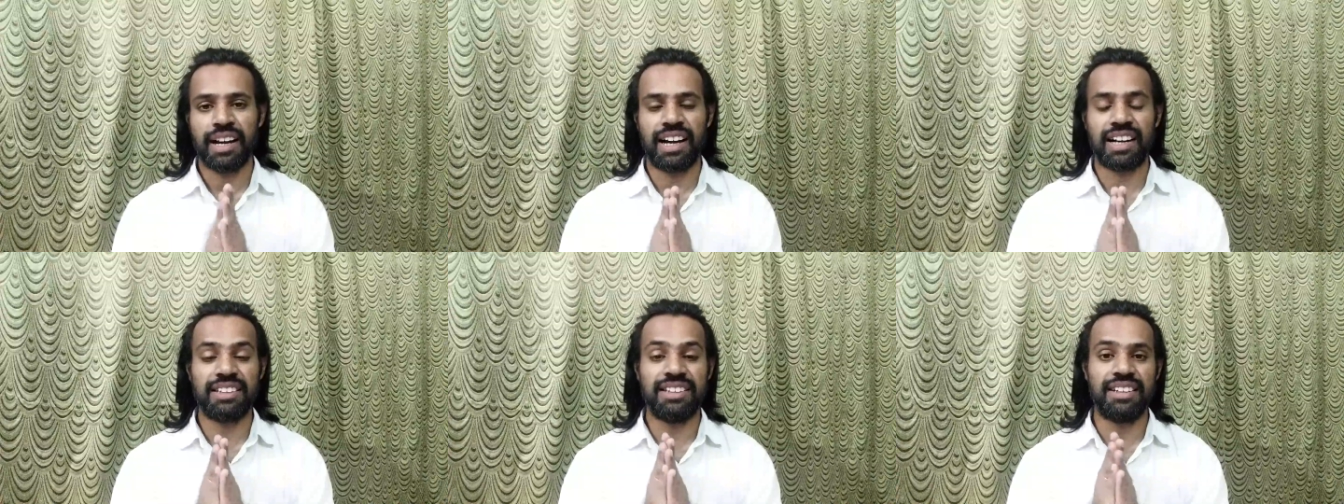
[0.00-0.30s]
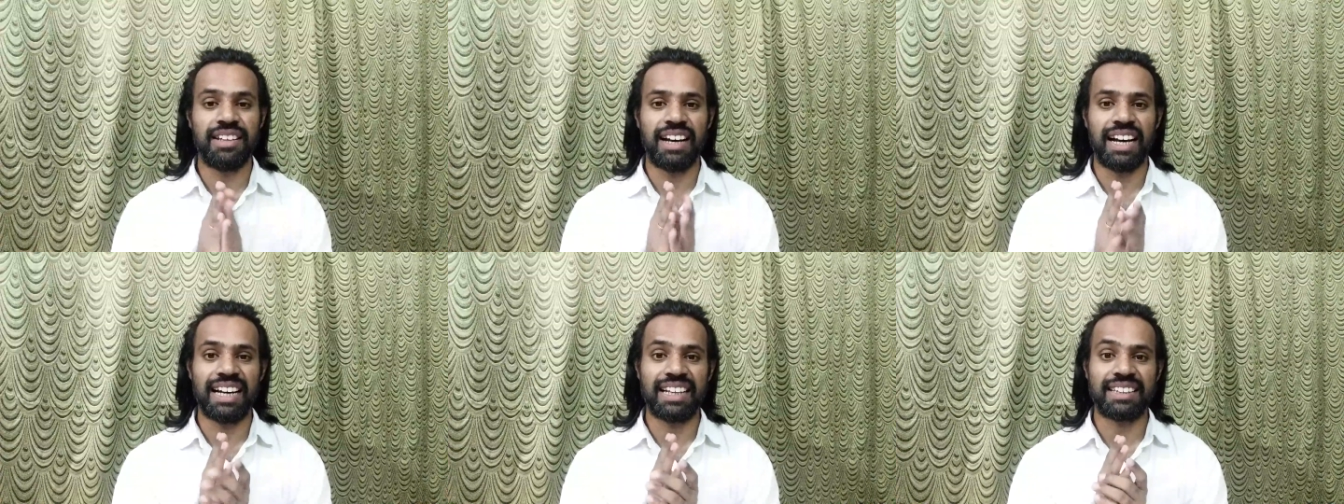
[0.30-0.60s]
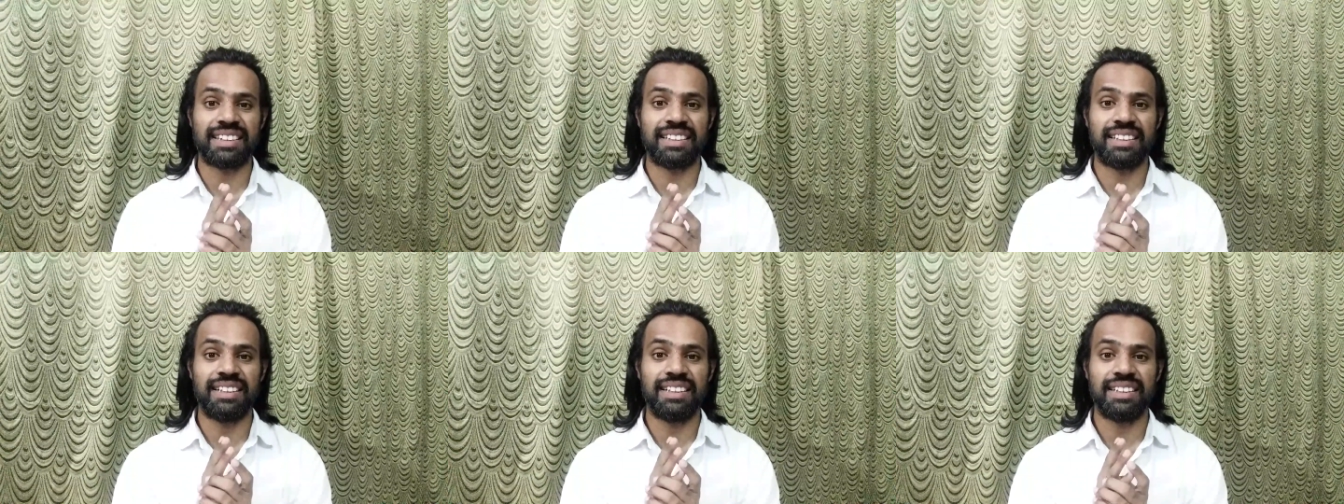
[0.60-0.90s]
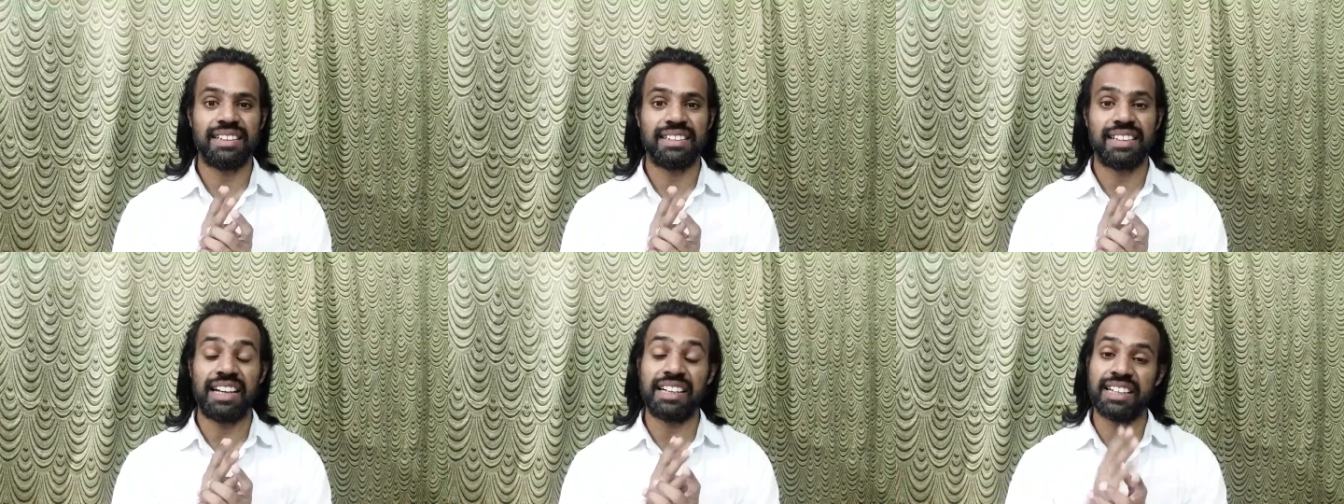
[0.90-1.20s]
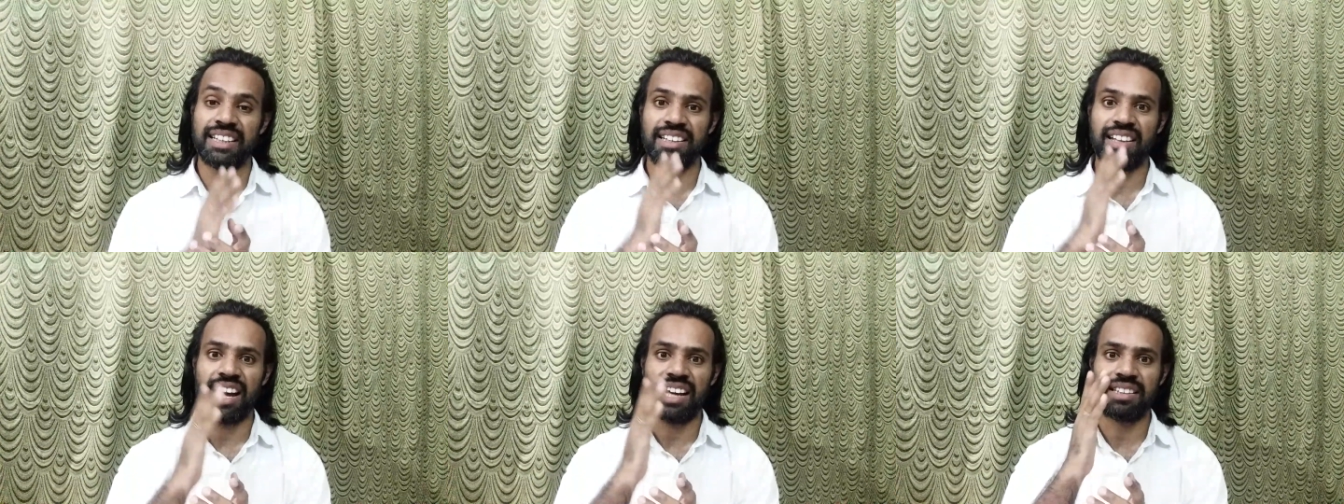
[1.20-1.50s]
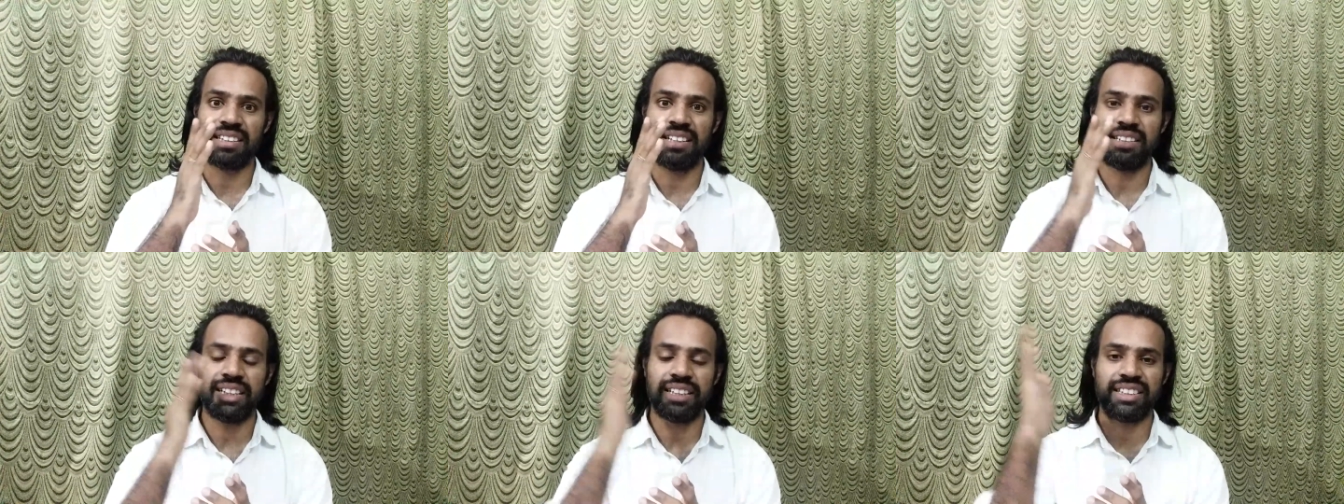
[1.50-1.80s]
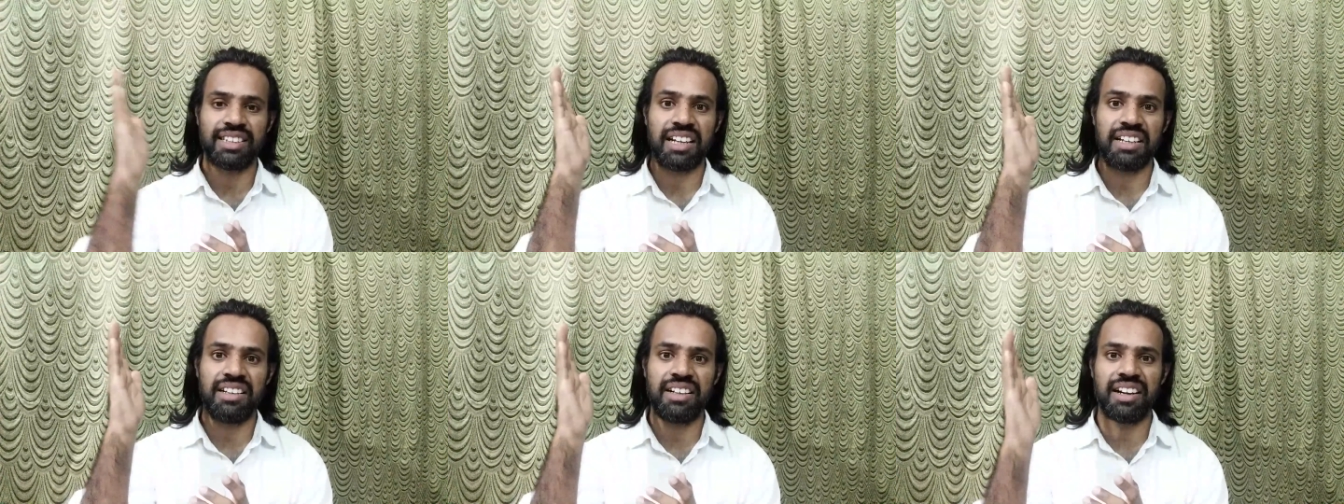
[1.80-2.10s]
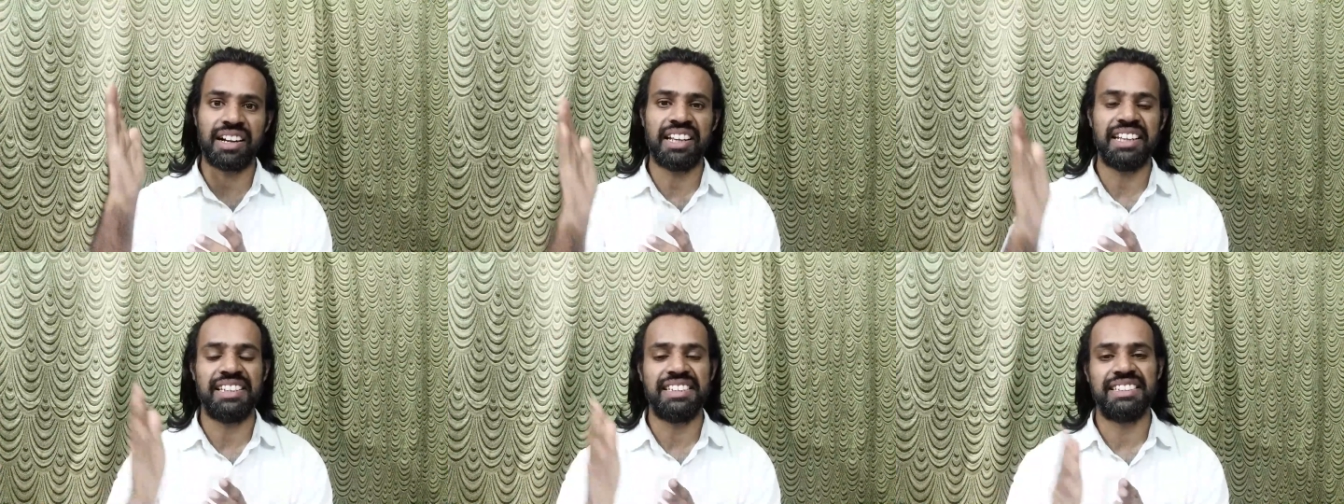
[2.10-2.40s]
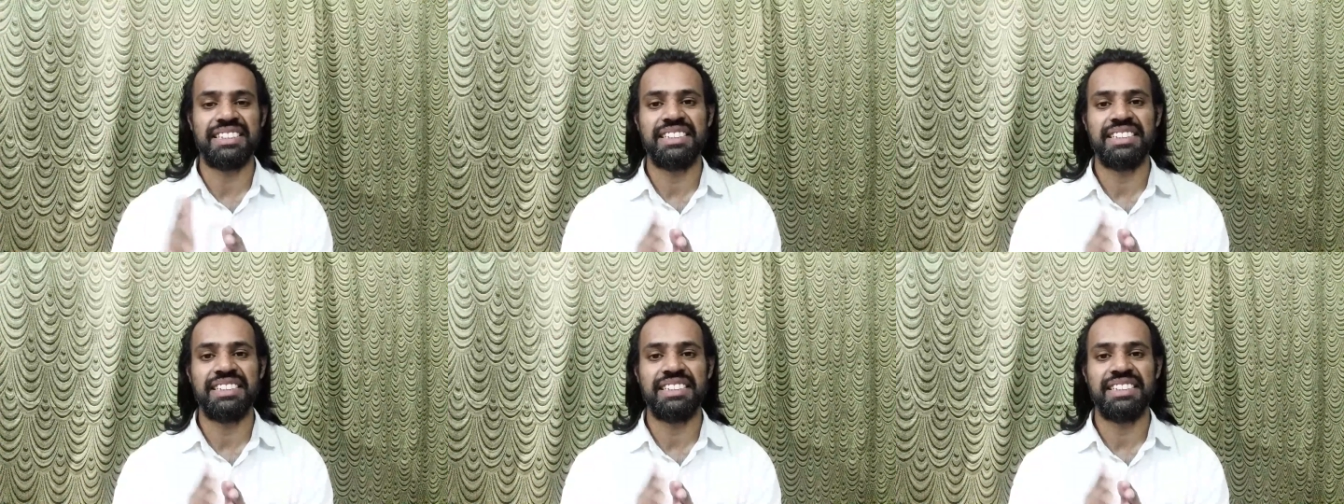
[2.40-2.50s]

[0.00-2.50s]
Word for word: ఆదినాథ్ అంటే నాథ్ అంటే తండ్రి